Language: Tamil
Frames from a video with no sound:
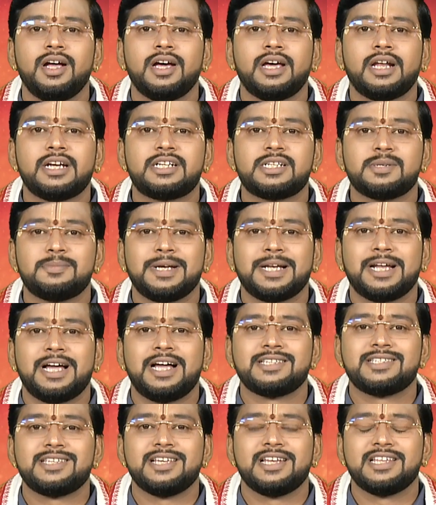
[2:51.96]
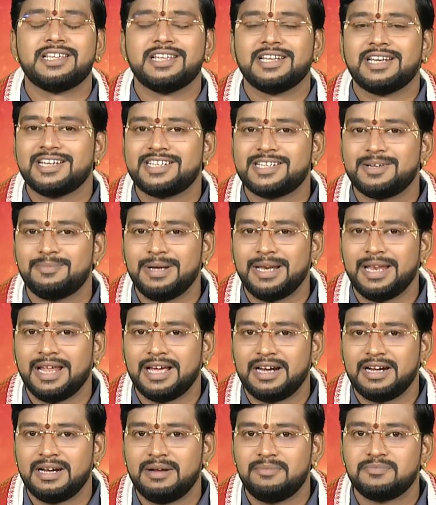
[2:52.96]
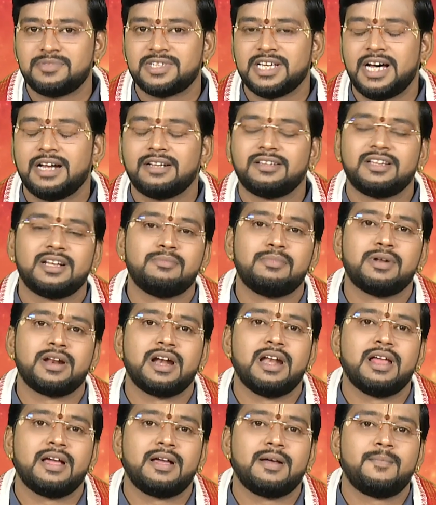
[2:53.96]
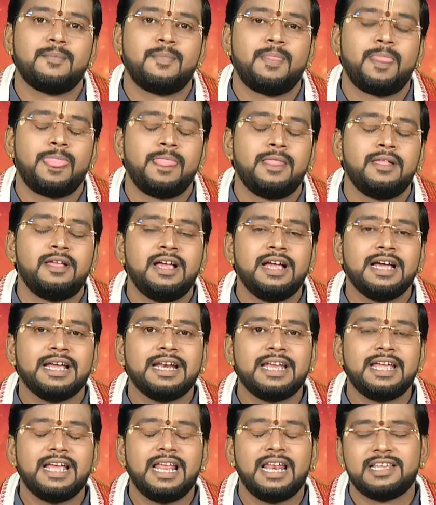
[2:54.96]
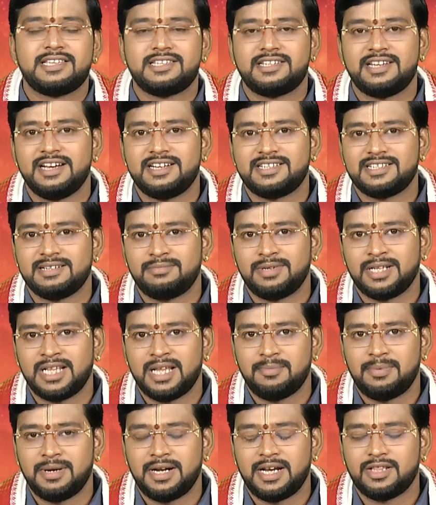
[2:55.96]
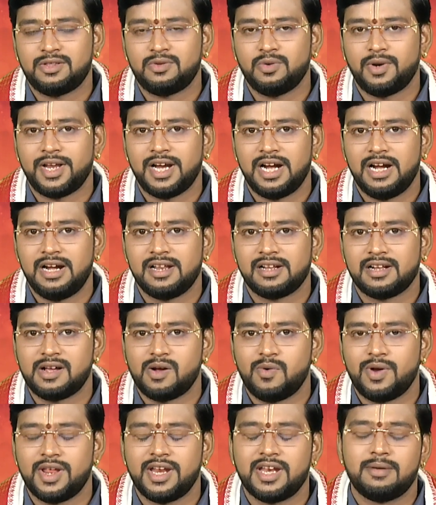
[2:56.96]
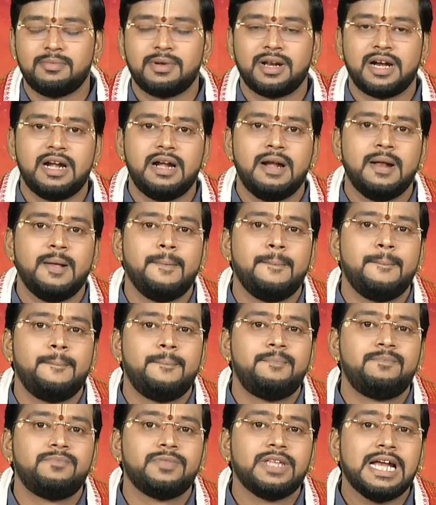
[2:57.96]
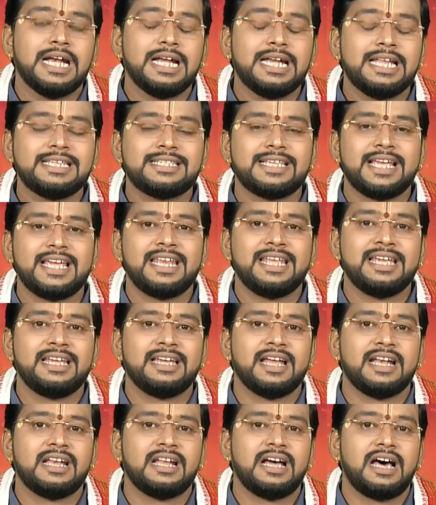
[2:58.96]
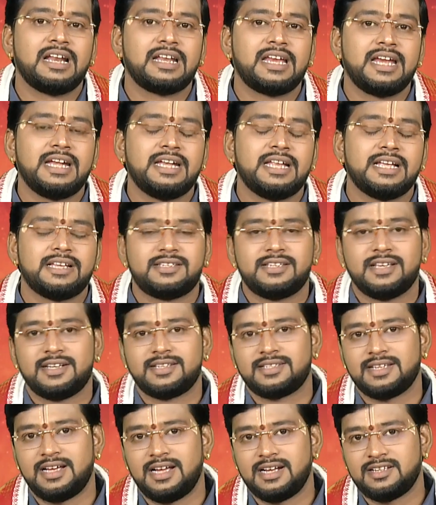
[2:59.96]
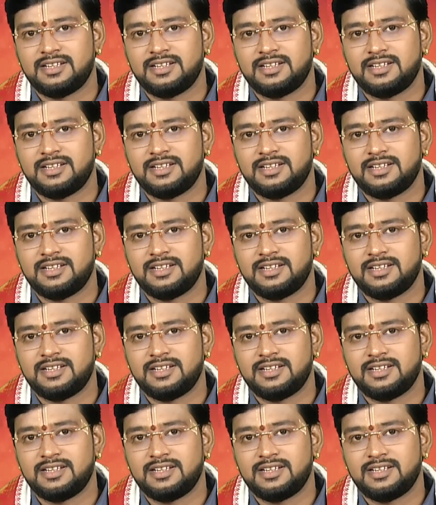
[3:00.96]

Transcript: ரிஷப ராசி அல்லது ரிஷப லக்னம் சார்ந்த நபர்களுக்கு ரியல் எஸ்டேட் சம்பந்தப்பட்ட துறைகள் இருக்கக்கூடிய நபர்கள் டிசைனிங் அண்ட் ஆர்கிடெக்சர் சார்ந்த